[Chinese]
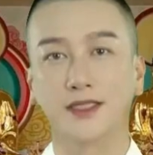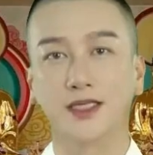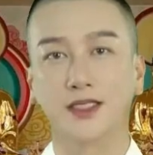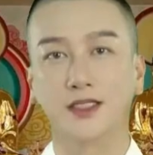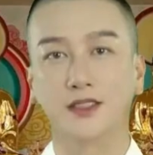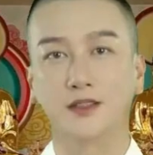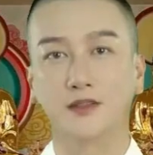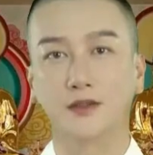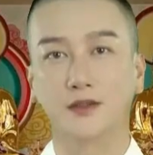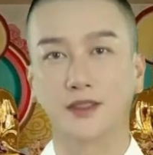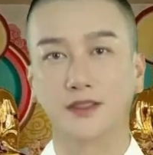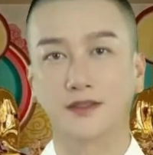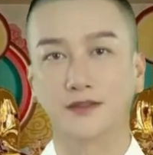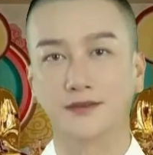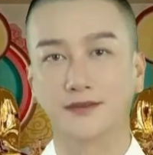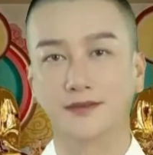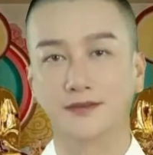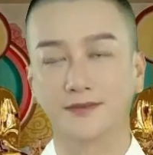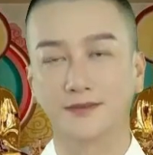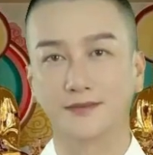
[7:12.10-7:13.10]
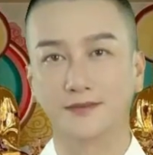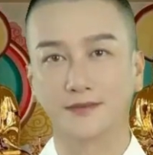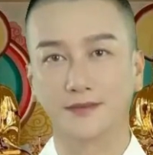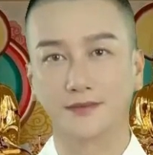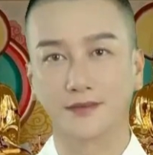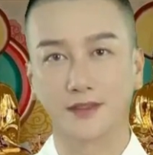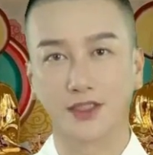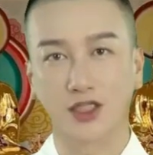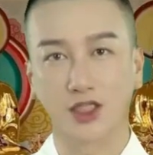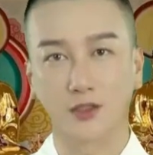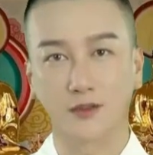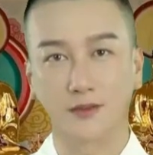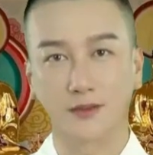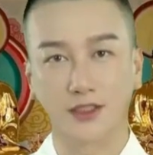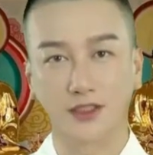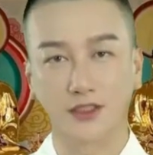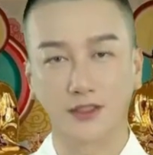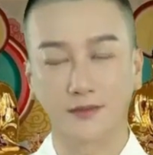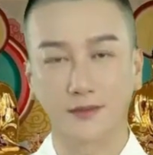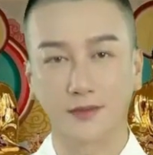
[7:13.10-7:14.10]
接着说，为
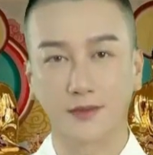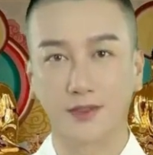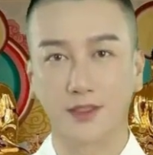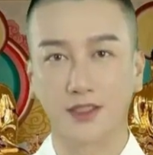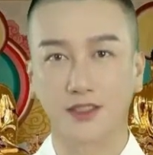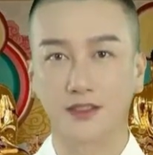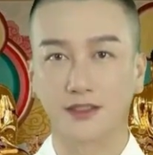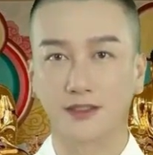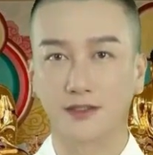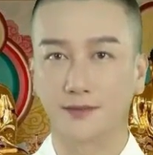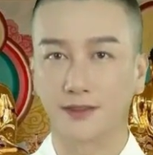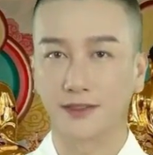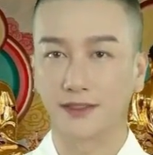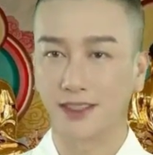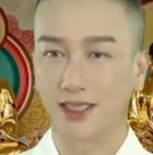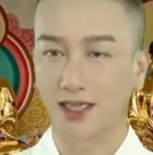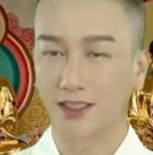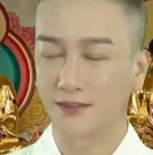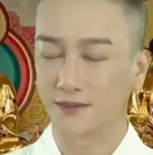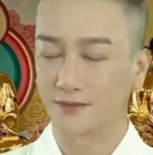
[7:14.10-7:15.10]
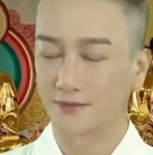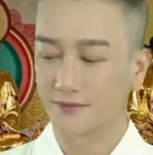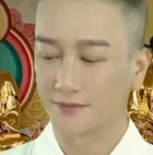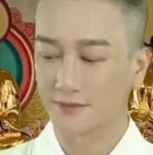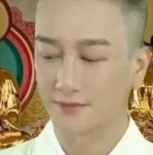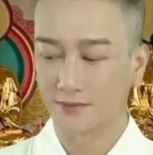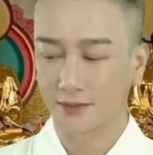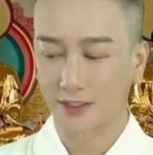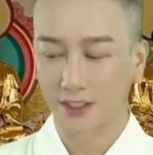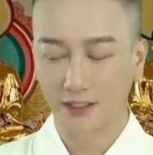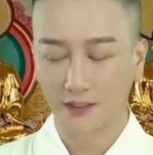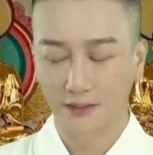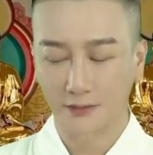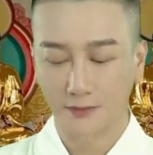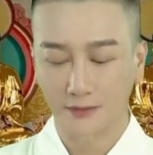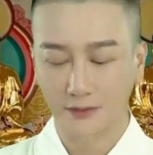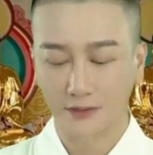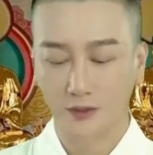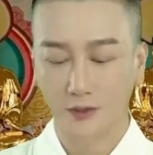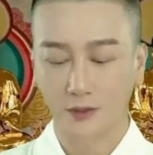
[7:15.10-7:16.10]
什么我要和你们讲？你
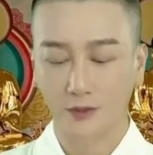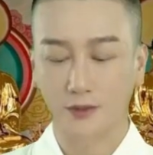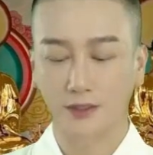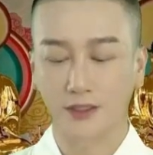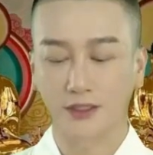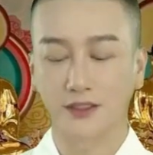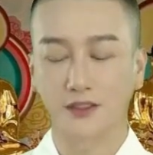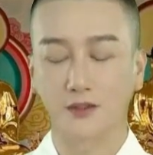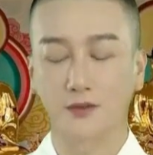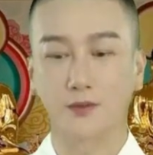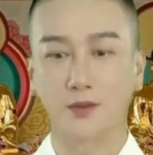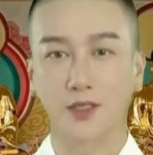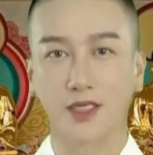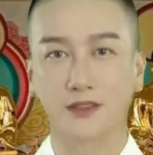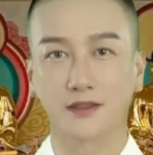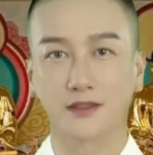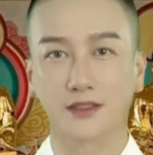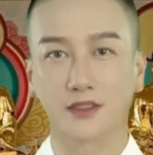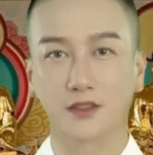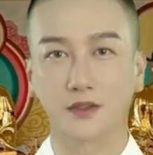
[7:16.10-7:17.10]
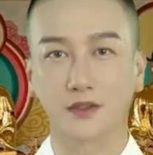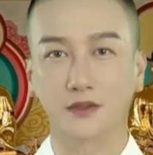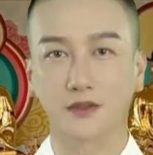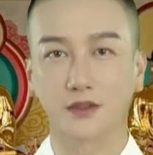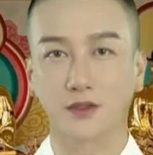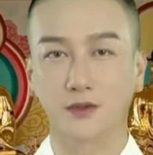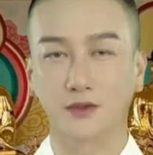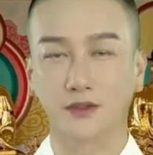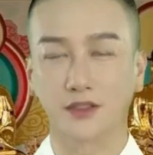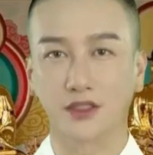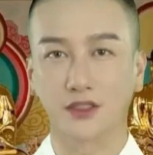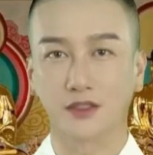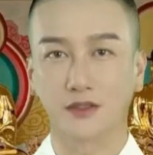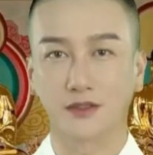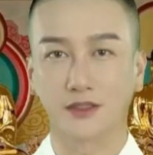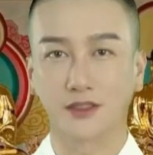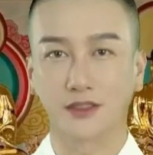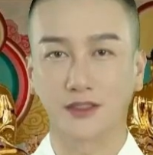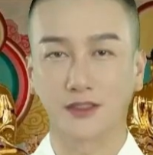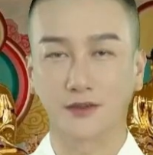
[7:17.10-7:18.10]
们都已经忘记和丢弃了
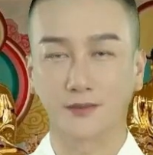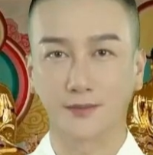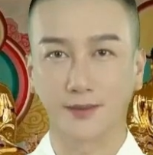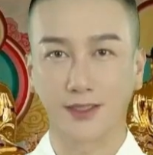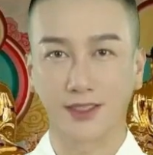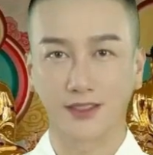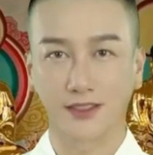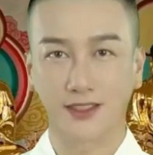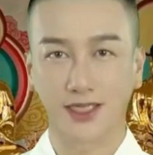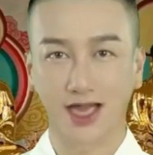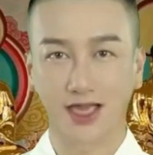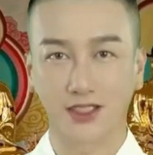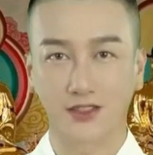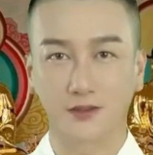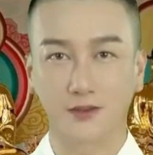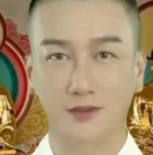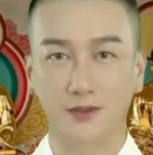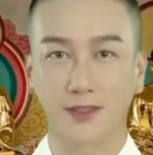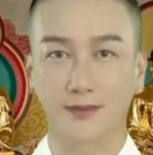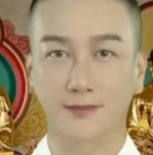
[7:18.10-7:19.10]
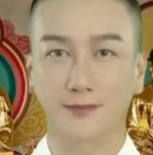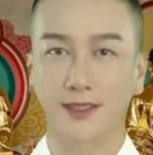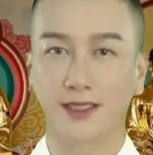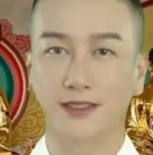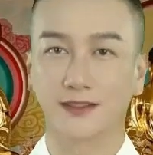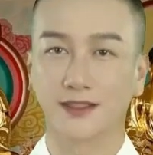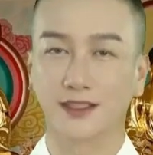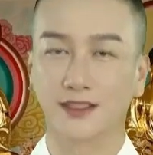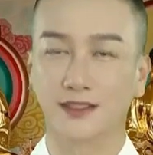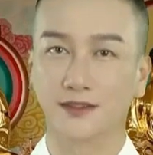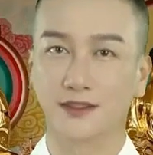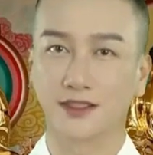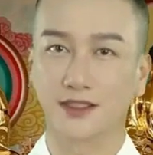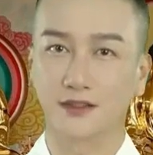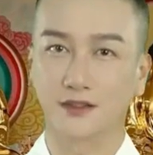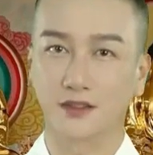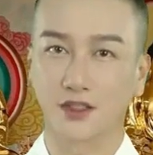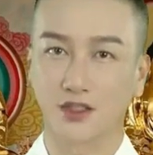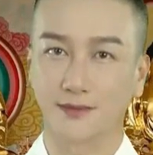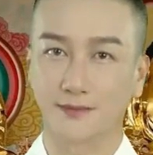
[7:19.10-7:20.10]
自己本来就圆满清
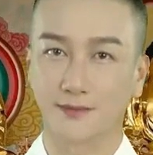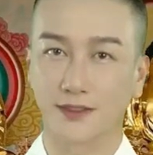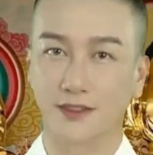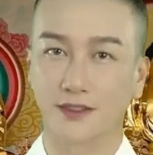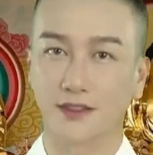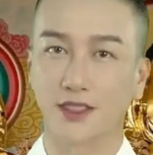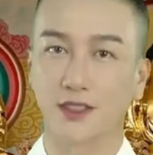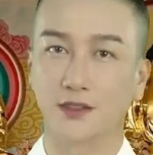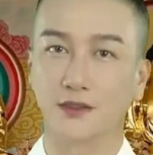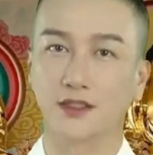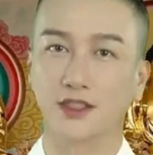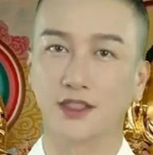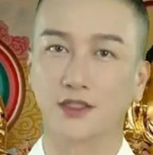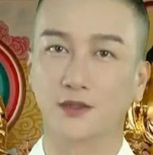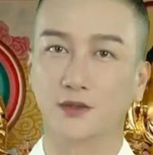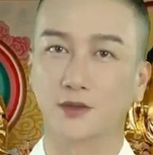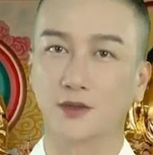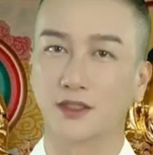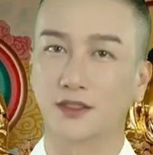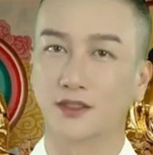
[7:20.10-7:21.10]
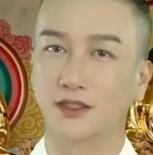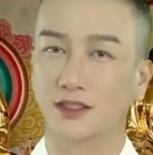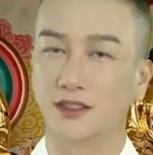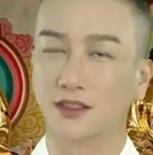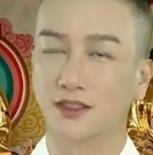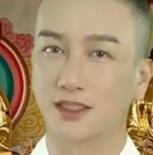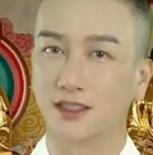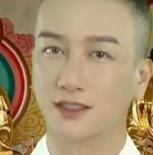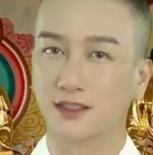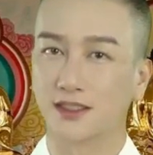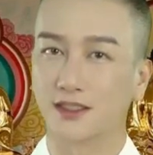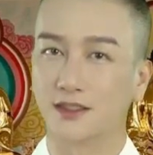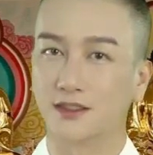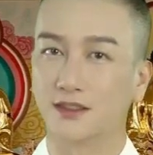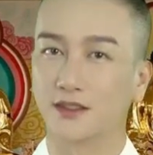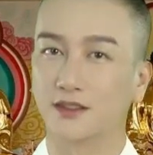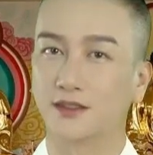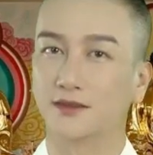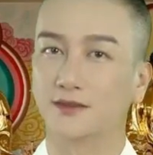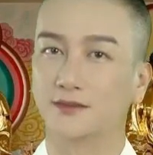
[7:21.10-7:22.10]
净、明了珍贵的那个真性
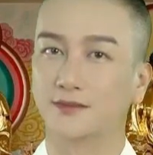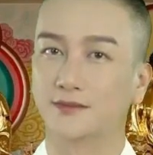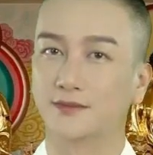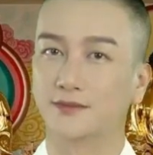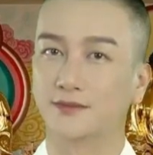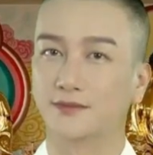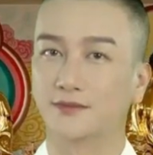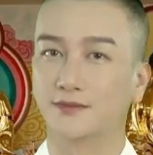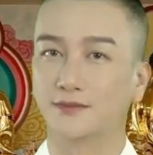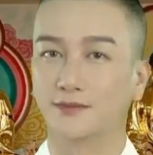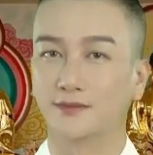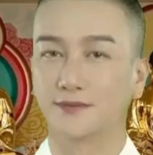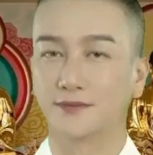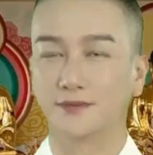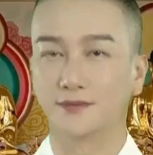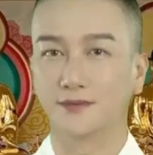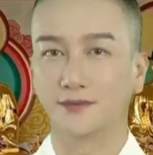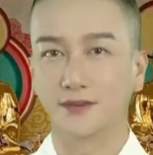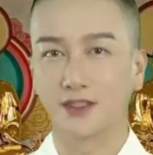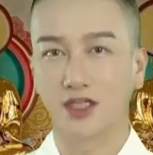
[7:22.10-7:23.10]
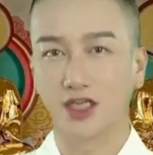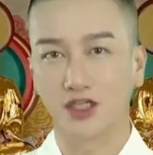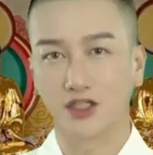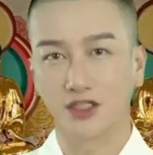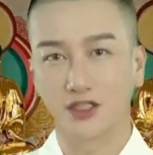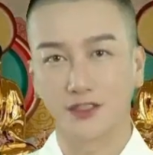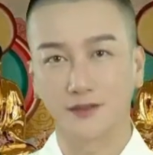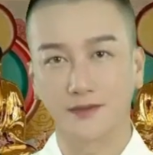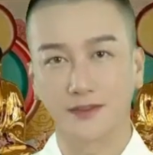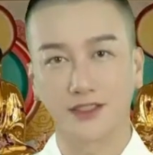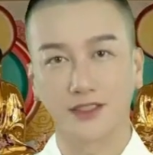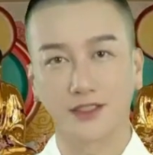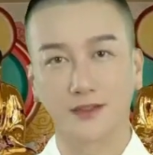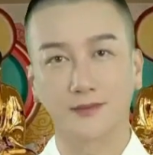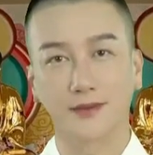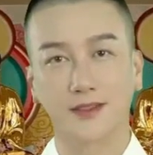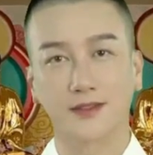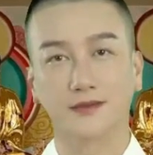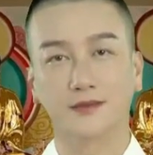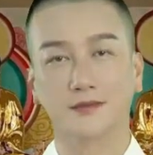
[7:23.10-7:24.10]
呢？是因为你
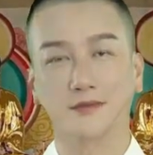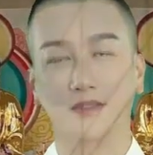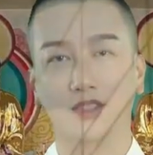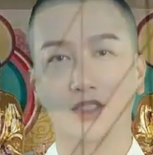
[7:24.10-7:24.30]
们